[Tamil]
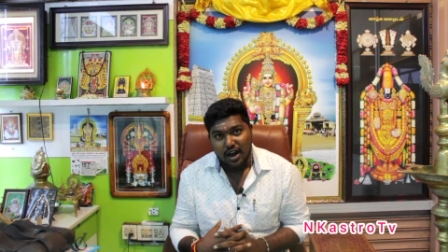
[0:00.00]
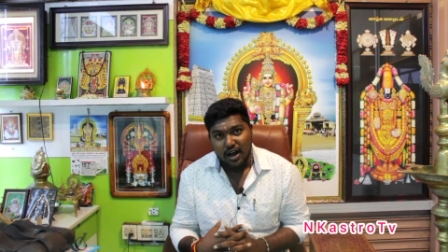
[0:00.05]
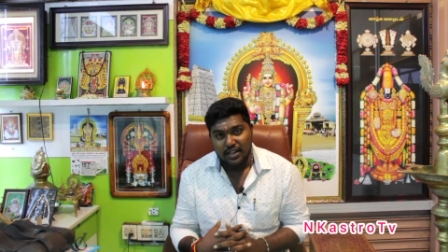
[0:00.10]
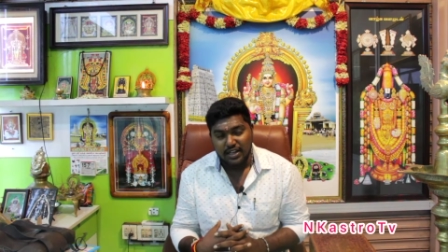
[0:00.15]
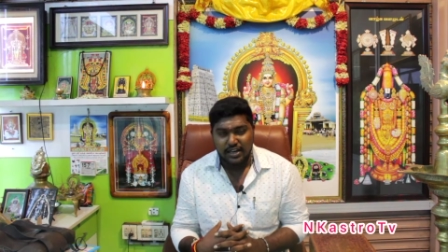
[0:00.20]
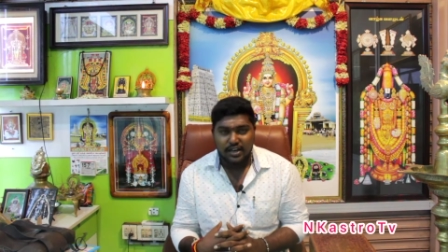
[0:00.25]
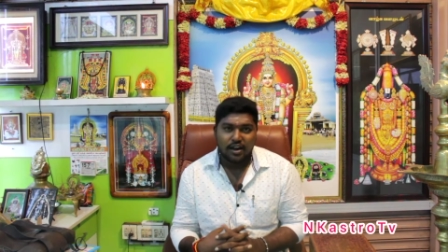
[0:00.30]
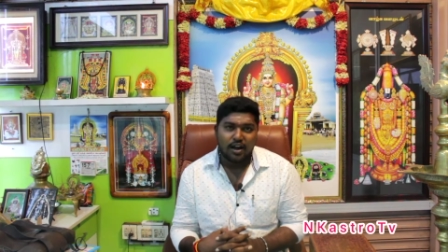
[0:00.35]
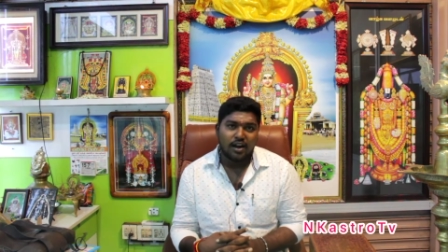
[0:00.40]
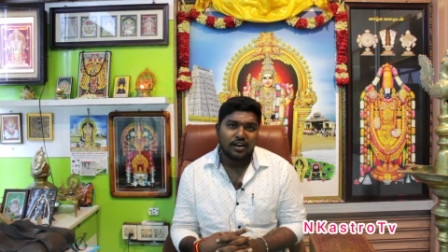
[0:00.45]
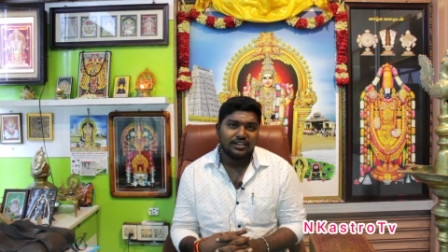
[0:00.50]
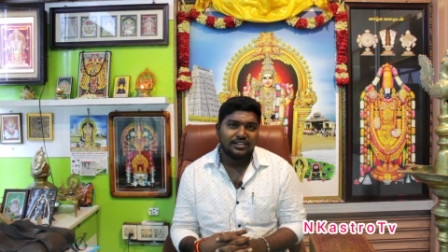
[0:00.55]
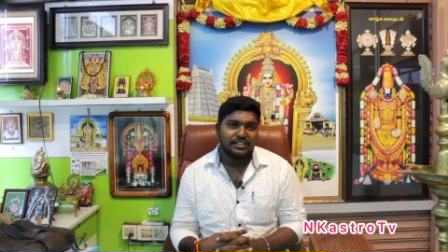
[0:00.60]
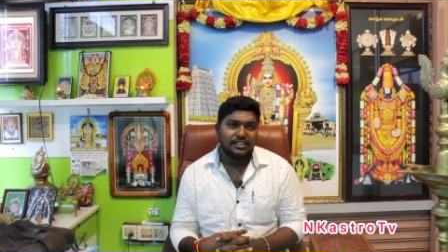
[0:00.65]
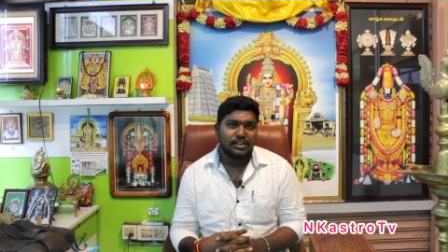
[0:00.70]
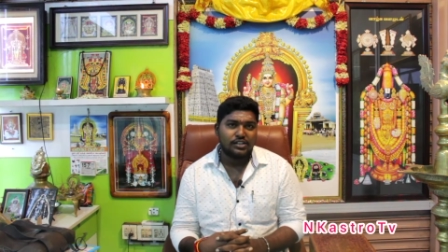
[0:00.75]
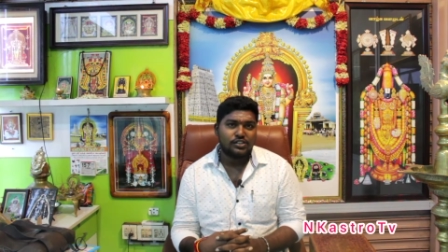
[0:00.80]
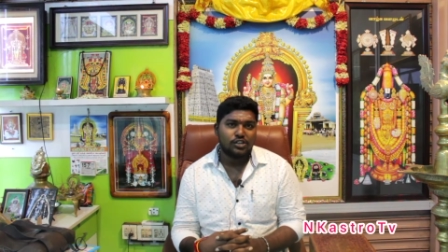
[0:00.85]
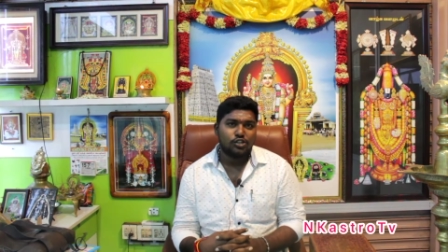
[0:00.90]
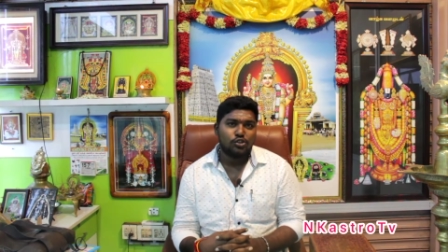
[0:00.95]
அதை நான்
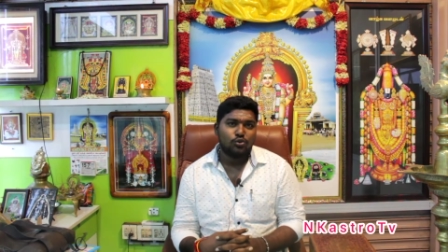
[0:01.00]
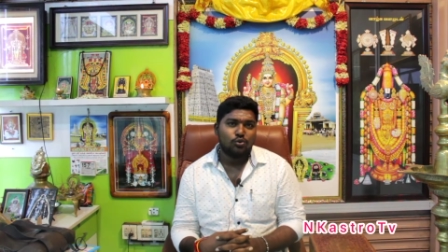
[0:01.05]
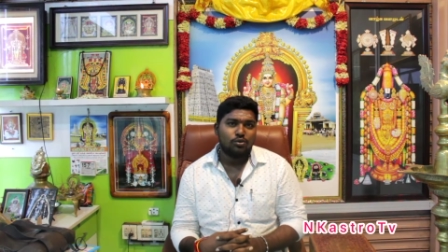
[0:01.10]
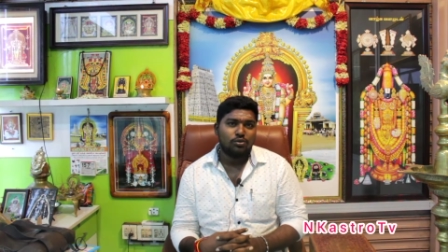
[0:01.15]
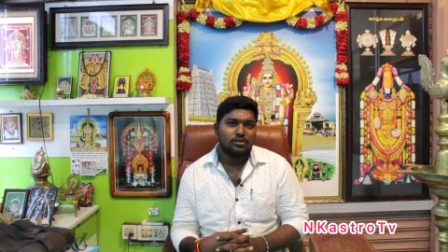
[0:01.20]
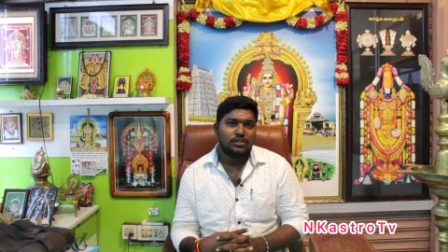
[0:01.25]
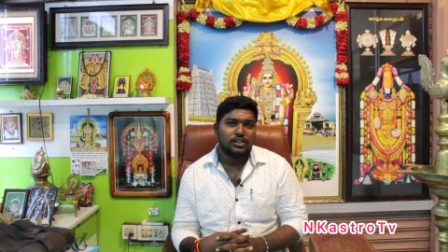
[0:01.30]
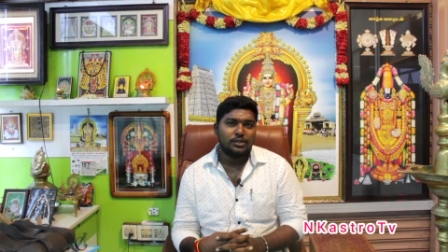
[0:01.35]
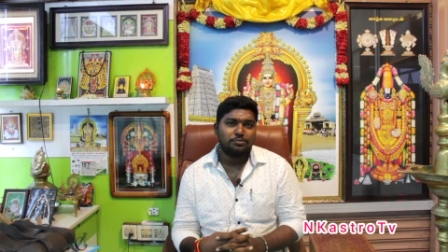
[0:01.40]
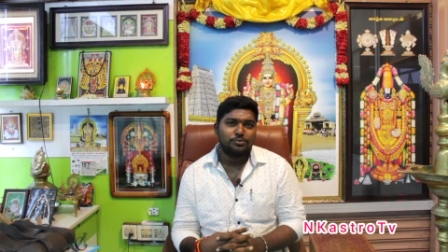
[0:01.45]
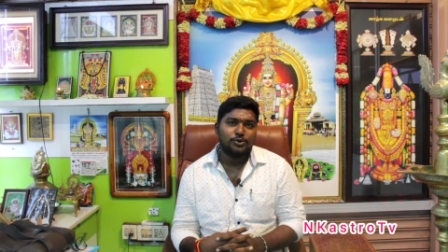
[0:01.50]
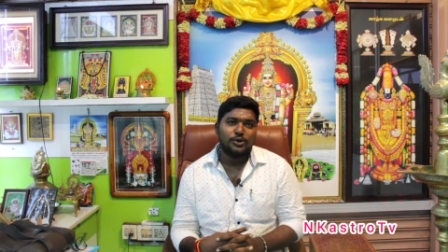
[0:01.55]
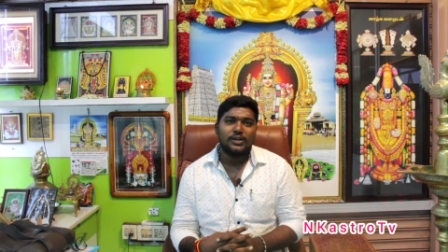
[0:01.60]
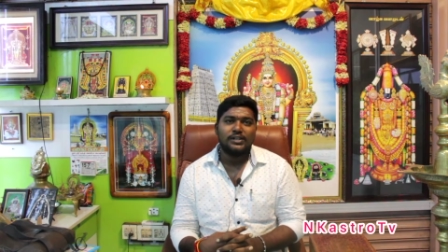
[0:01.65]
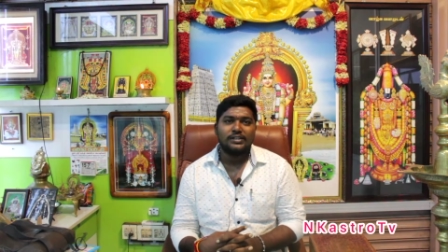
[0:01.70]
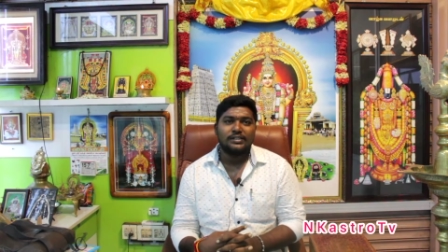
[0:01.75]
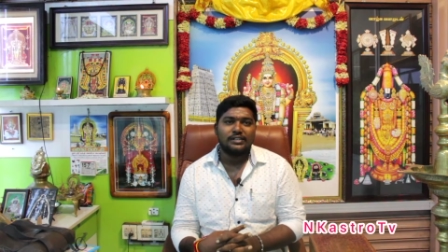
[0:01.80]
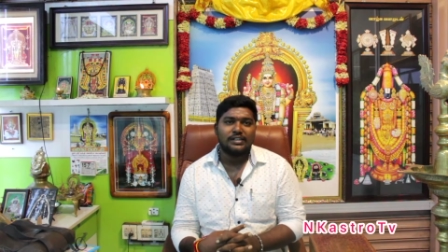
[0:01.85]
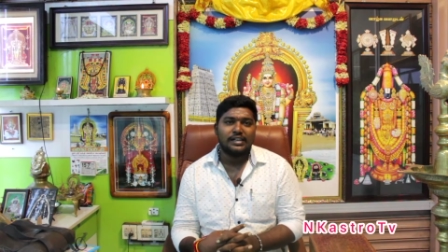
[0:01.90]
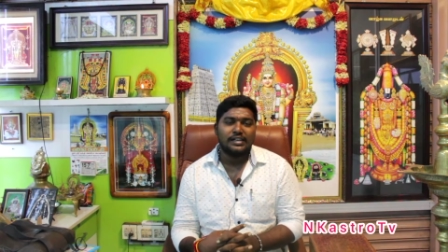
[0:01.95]
திருச்செந்தூர்
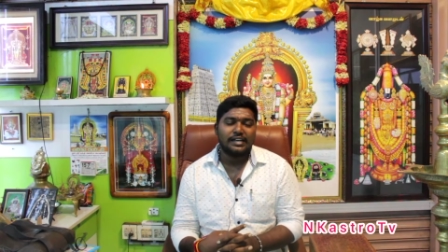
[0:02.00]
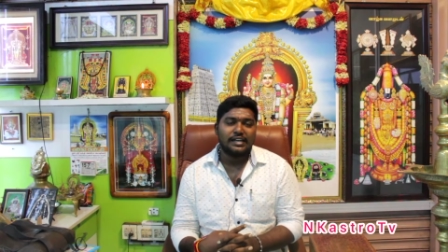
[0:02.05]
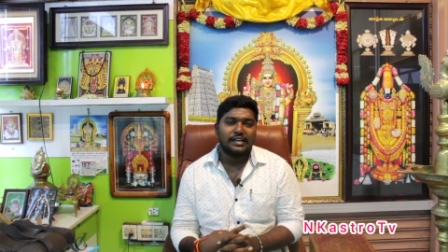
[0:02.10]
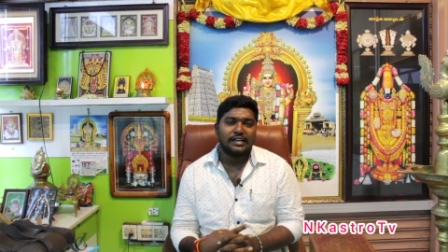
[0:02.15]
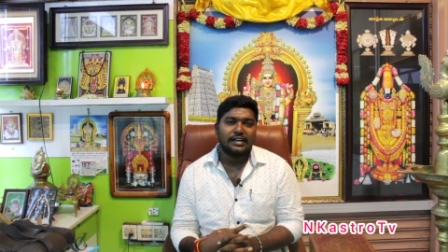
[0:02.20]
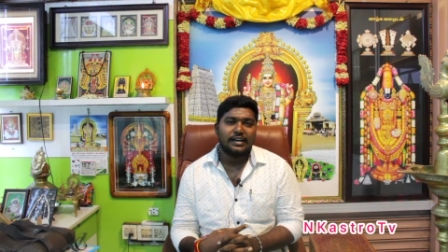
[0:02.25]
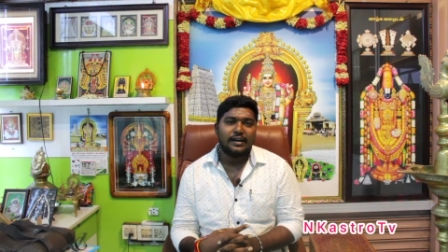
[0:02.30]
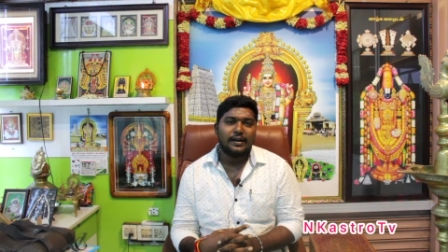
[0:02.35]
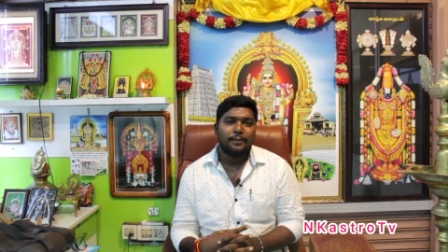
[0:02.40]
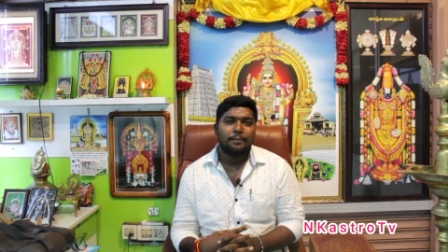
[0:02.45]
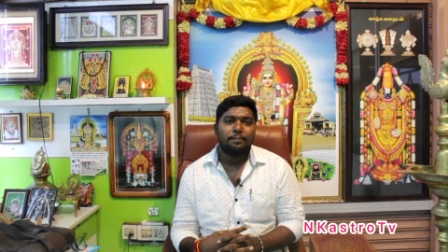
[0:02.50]
திருப்புகழ் என்கின்ற